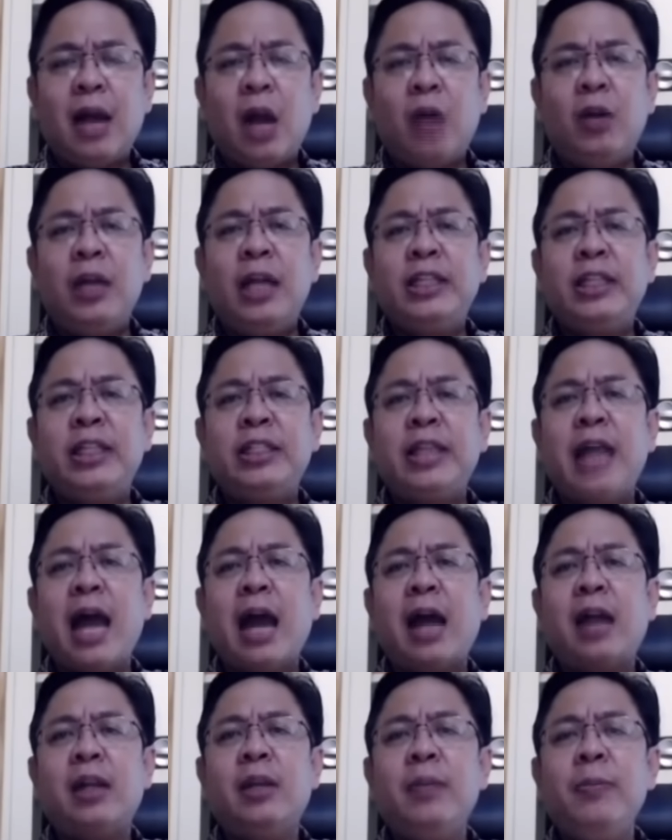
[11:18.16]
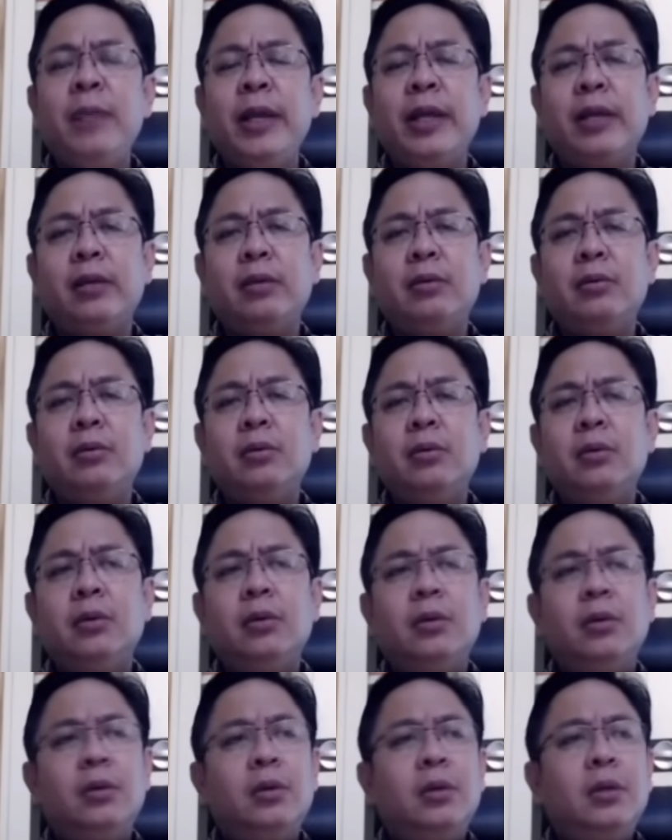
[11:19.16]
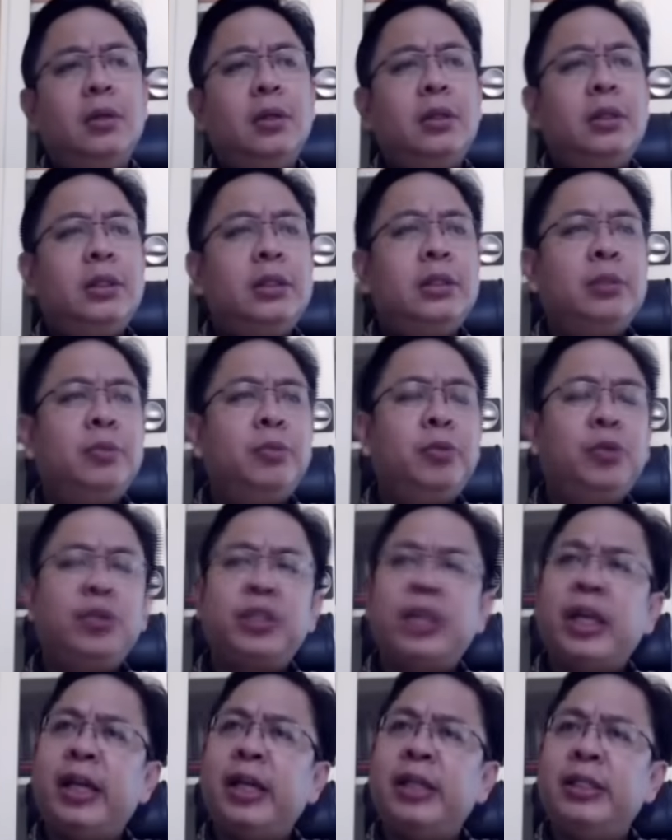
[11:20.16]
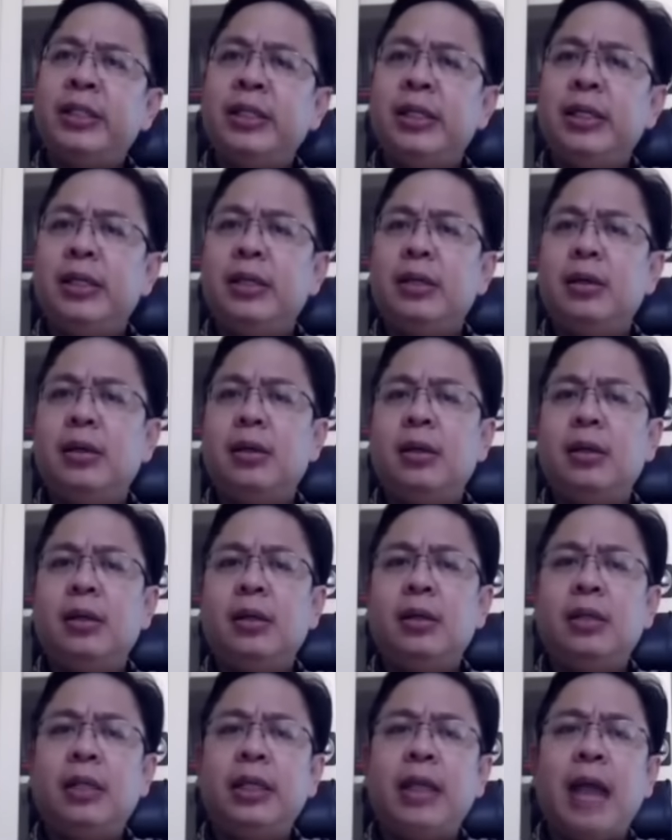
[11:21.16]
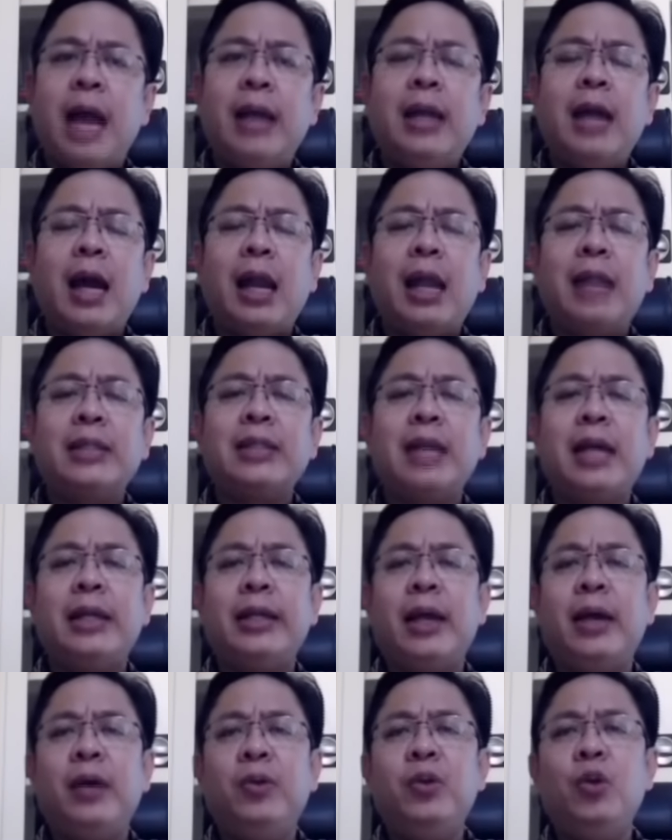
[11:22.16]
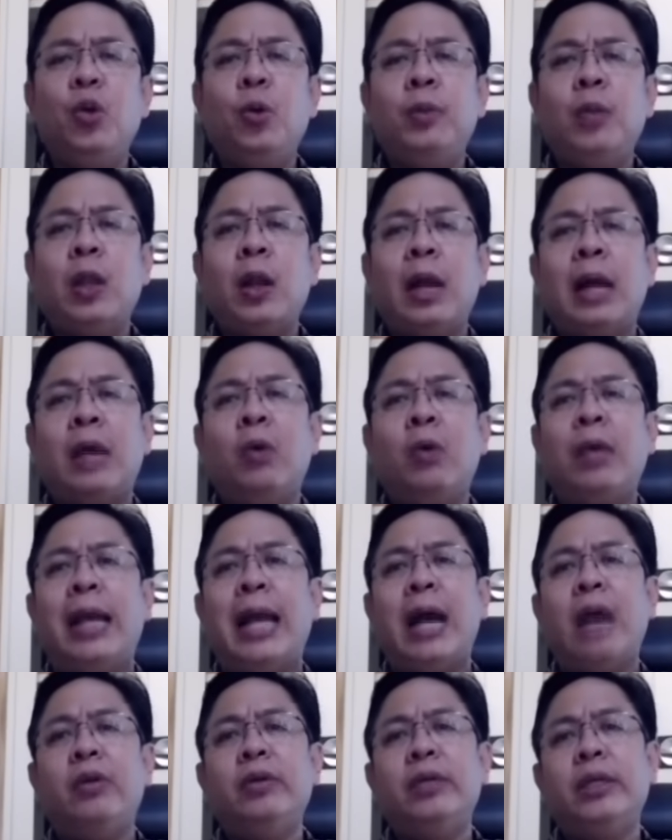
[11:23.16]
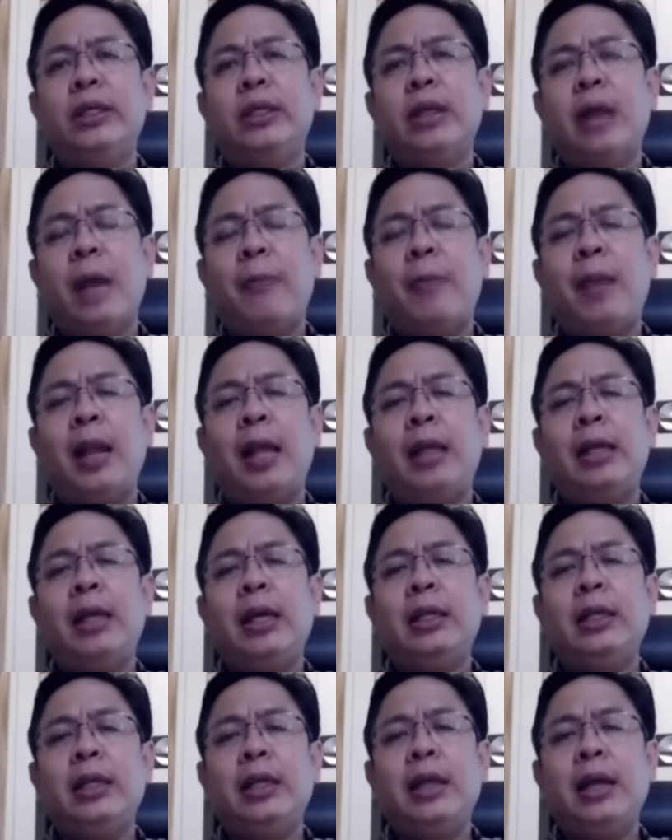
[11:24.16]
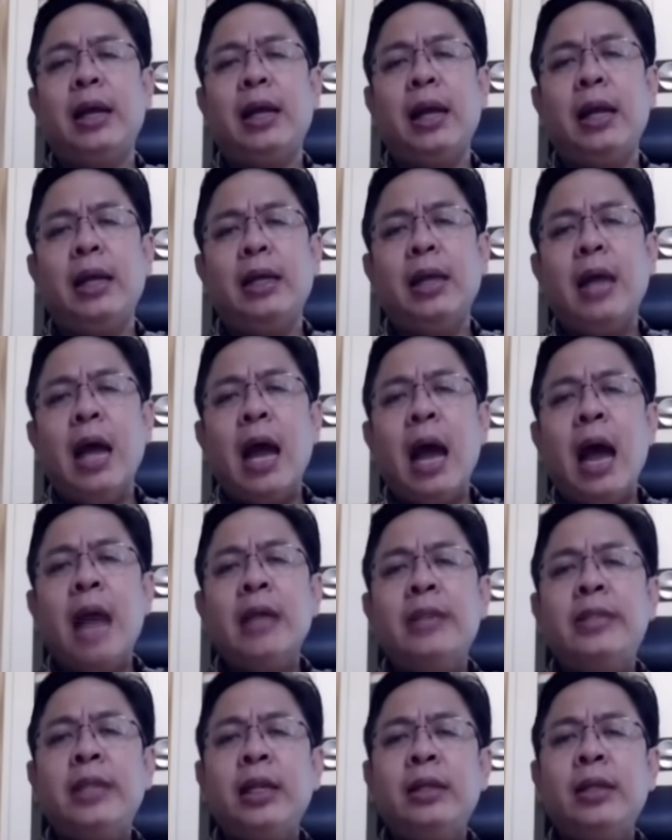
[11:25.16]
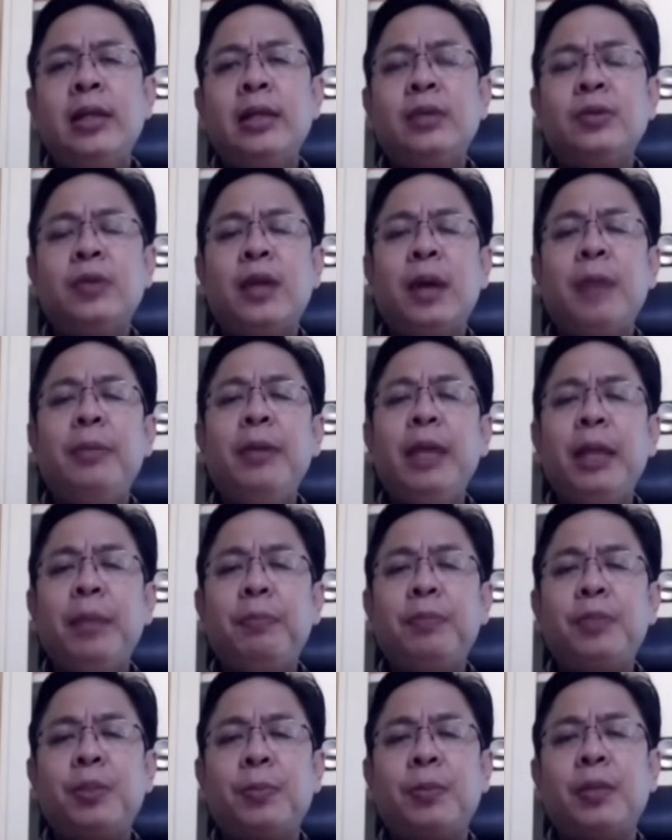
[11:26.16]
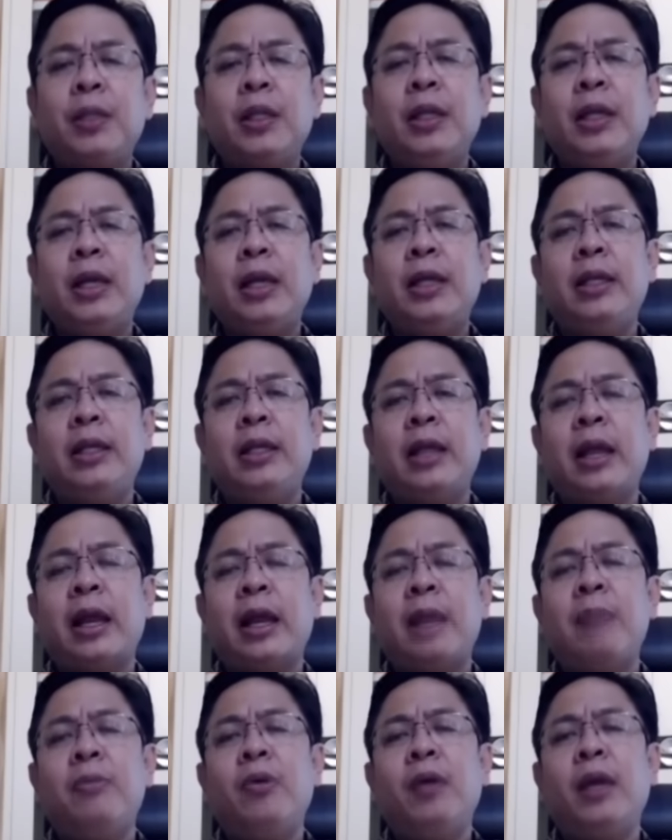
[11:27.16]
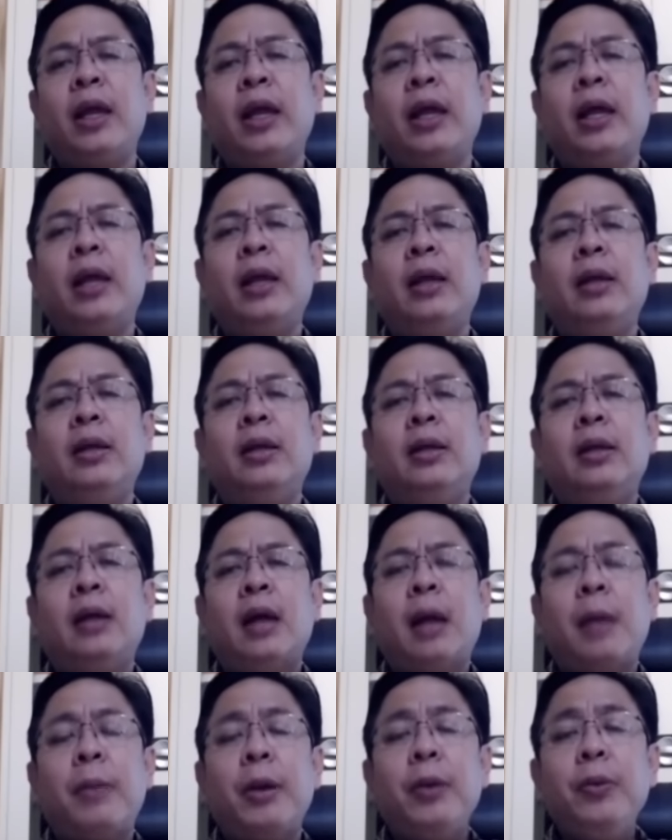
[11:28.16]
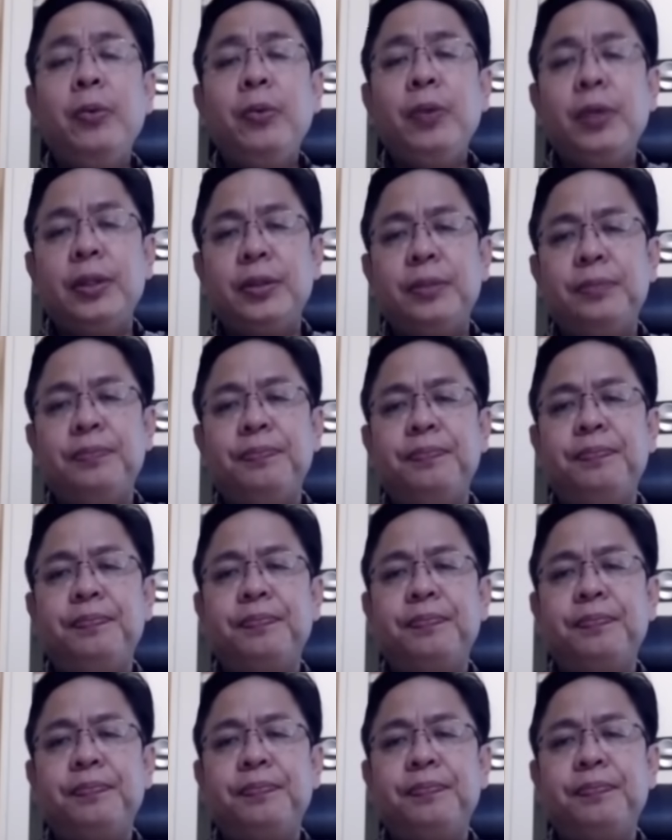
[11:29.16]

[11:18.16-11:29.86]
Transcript: dari sisi akademik menurut saya sih uh, tidak ada alasan ya untuk menolak quick count apalagi ketika hasilnya sudah mirip seperti yang direkam oleh KPU gitu. Mhm,